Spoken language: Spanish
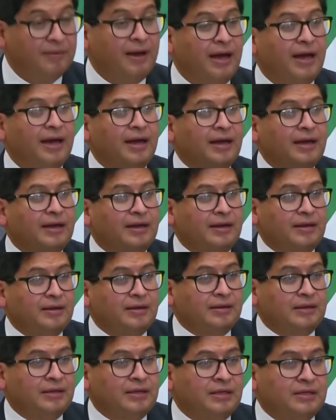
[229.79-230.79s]
y
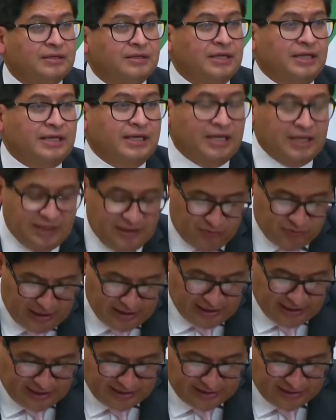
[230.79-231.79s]
esto necesita más
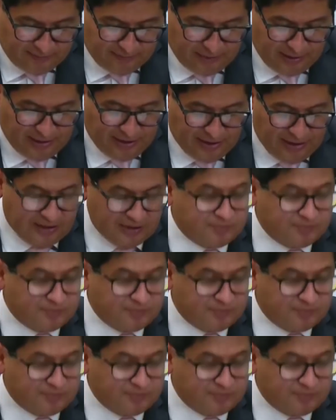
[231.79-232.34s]
de 17